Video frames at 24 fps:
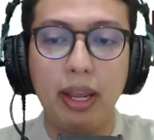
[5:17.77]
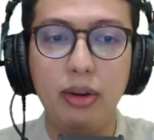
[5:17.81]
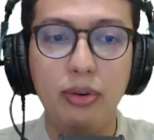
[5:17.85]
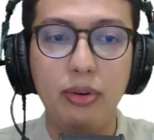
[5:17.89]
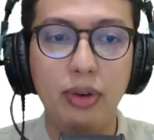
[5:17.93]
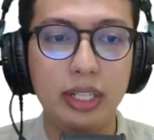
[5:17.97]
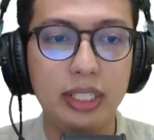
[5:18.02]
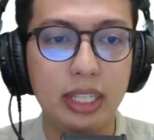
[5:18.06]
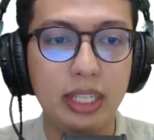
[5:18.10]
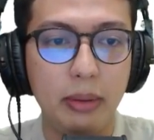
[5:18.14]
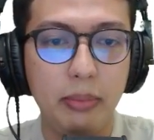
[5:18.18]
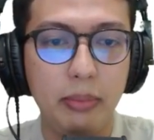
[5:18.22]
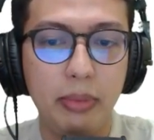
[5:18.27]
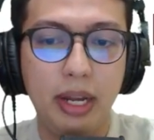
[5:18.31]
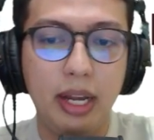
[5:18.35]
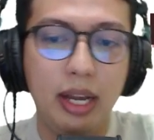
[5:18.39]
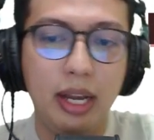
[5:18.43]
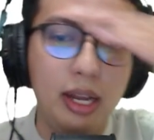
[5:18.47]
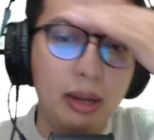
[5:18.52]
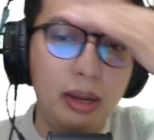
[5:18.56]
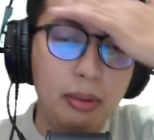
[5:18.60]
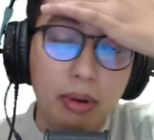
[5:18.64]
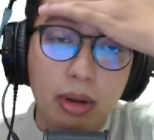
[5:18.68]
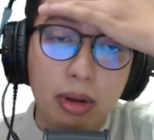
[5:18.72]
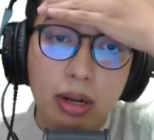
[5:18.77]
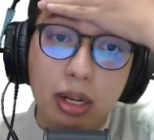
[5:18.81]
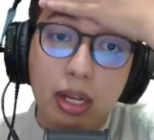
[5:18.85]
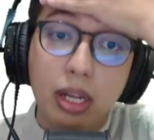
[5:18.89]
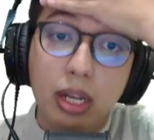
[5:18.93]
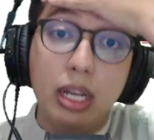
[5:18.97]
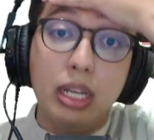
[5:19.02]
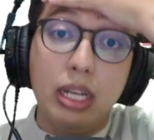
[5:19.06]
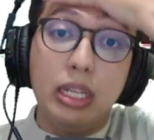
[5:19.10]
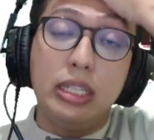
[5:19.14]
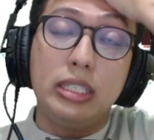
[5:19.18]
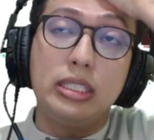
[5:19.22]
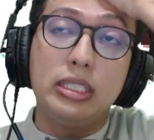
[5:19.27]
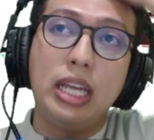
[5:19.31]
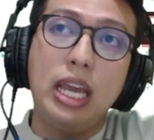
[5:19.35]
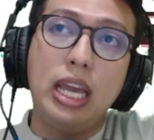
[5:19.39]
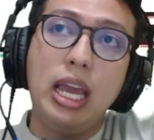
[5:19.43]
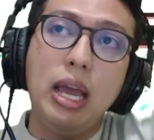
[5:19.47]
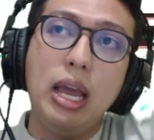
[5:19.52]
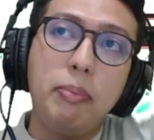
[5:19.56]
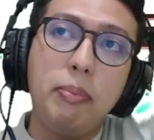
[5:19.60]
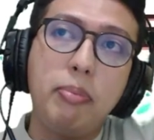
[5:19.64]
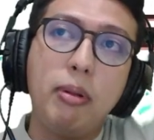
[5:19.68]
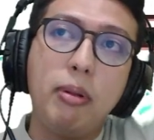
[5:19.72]
gue sama
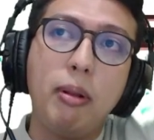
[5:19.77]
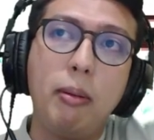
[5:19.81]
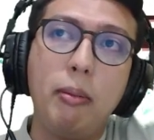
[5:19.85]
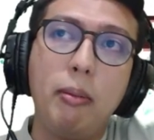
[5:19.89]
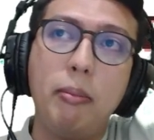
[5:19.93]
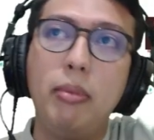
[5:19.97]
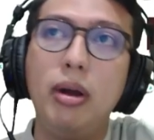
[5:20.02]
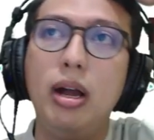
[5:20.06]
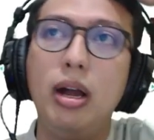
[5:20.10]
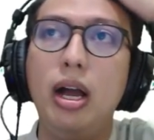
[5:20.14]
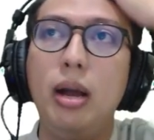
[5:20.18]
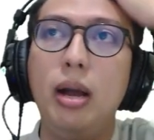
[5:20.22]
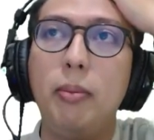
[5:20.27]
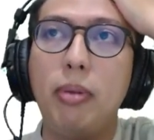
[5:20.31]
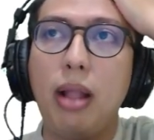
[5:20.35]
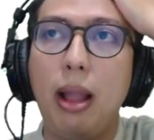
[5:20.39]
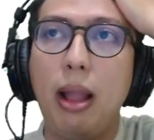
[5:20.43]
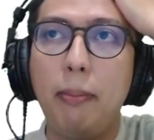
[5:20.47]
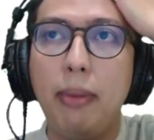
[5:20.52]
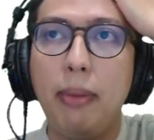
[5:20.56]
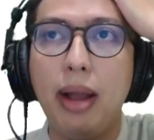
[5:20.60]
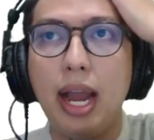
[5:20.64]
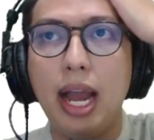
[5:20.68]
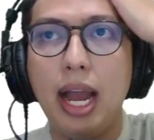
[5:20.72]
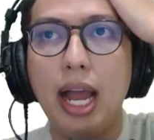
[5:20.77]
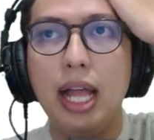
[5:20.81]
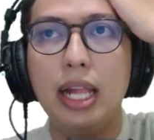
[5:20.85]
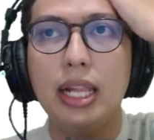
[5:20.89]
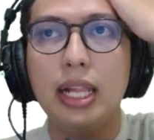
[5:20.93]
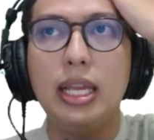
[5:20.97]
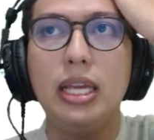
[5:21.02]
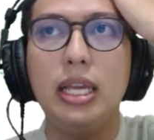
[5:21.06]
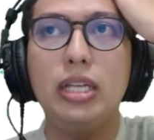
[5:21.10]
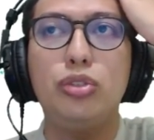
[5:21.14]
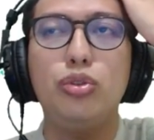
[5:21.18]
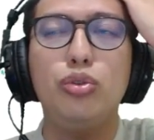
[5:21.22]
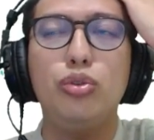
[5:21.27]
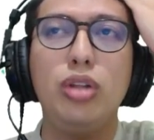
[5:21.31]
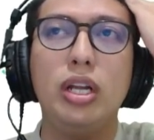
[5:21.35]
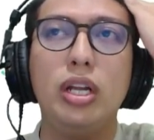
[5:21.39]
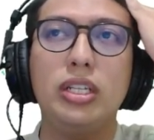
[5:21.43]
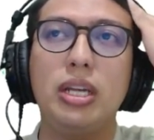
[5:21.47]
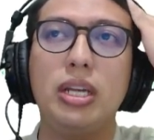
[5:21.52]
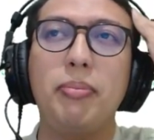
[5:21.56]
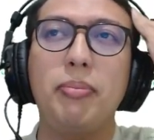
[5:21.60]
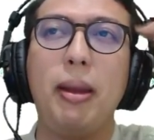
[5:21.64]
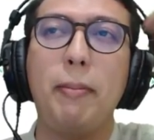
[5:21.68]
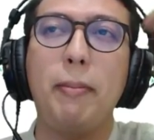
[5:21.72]
saya beberapa kali sudah
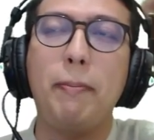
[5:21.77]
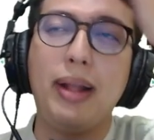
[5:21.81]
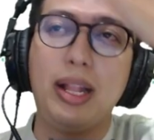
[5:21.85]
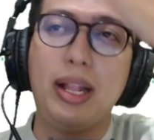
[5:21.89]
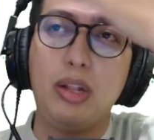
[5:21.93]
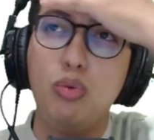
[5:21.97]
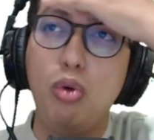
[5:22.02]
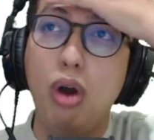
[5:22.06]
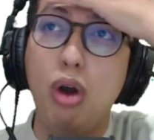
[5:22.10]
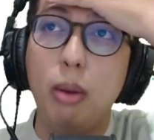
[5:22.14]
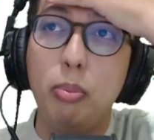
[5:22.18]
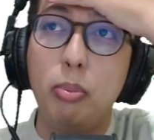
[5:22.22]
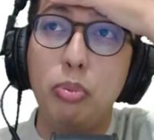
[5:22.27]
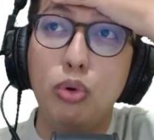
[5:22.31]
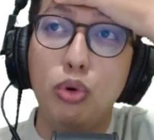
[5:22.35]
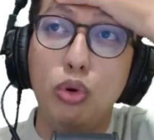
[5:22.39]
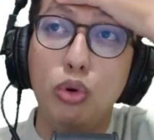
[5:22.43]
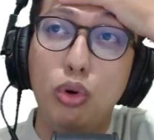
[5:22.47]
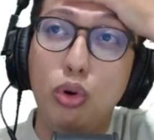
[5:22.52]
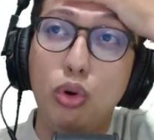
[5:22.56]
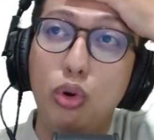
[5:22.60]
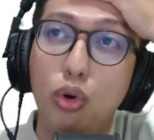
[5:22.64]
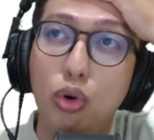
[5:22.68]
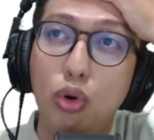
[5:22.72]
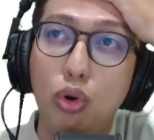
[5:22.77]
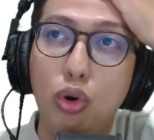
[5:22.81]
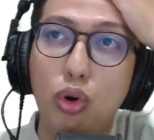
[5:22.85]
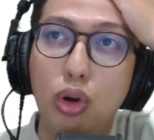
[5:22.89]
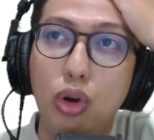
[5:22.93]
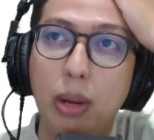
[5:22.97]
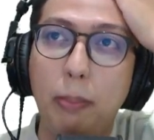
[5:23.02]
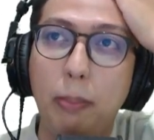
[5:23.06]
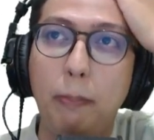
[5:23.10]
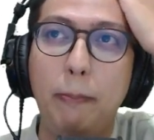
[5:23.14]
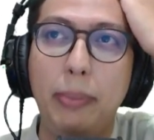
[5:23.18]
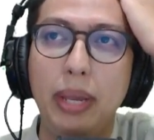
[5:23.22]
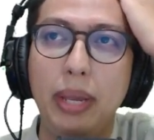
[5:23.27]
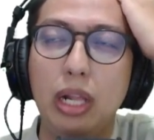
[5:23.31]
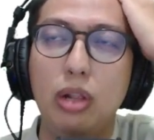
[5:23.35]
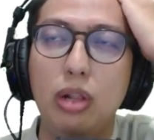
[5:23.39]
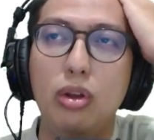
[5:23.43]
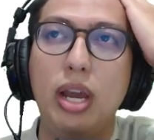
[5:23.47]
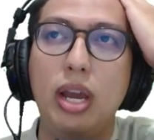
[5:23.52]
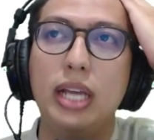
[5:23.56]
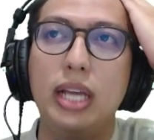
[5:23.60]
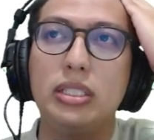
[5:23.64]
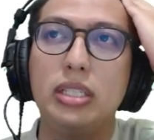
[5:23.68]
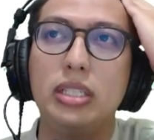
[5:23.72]
sampai 420 lebih
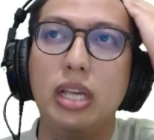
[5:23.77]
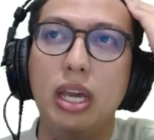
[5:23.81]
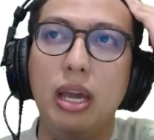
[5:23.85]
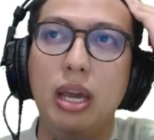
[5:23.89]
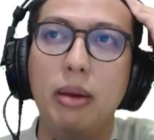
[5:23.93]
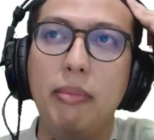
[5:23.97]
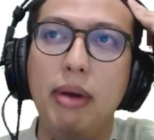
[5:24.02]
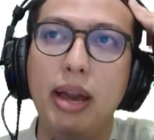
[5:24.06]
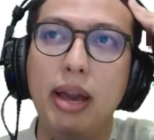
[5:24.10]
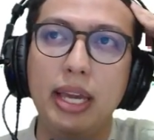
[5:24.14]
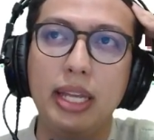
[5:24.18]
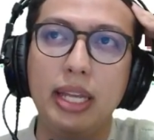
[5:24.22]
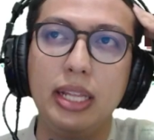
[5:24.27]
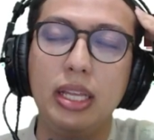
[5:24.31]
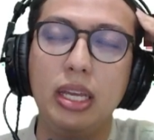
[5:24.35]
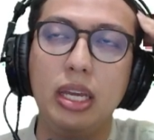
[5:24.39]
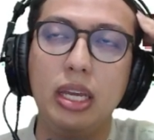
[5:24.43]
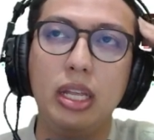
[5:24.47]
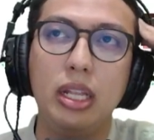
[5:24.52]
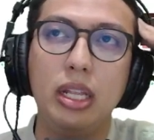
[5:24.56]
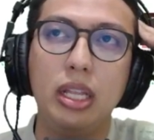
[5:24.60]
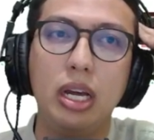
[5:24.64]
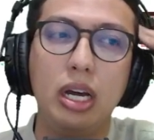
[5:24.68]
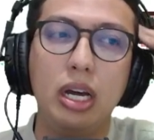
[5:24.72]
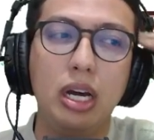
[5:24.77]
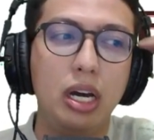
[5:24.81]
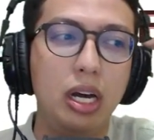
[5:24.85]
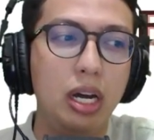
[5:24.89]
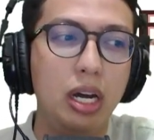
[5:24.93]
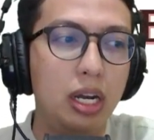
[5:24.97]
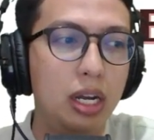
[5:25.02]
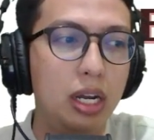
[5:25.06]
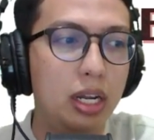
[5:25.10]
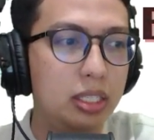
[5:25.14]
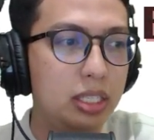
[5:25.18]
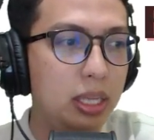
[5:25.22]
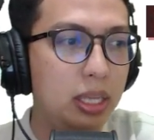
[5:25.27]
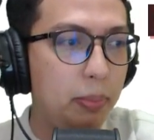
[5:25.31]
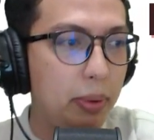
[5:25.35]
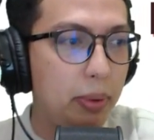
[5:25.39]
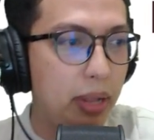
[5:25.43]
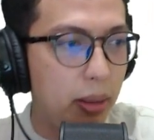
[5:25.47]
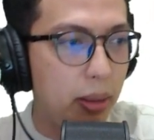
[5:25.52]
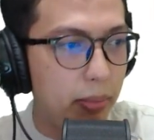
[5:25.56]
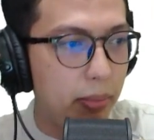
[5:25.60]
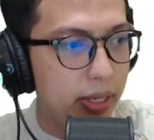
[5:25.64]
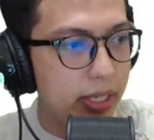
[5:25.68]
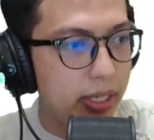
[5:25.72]
loh guys saya mainin uh, siapa
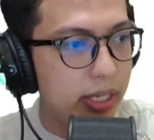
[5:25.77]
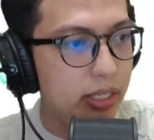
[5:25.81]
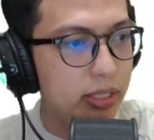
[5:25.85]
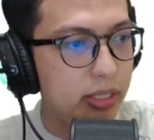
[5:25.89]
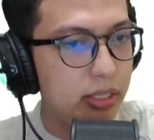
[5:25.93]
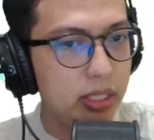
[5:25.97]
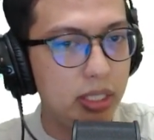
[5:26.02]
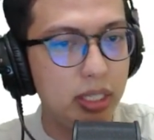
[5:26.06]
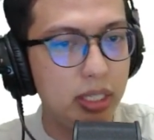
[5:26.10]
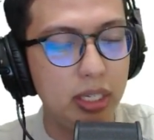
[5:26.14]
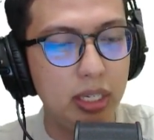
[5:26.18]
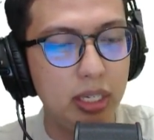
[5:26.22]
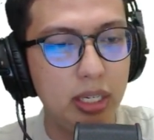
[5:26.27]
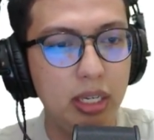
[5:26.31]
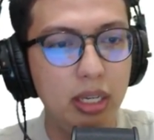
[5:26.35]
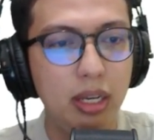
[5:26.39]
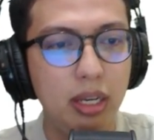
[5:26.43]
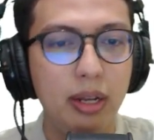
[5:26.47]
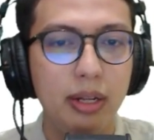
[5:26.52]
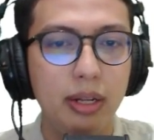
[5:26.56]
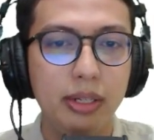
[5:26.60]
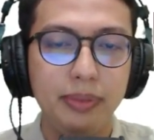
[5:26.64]
namanya si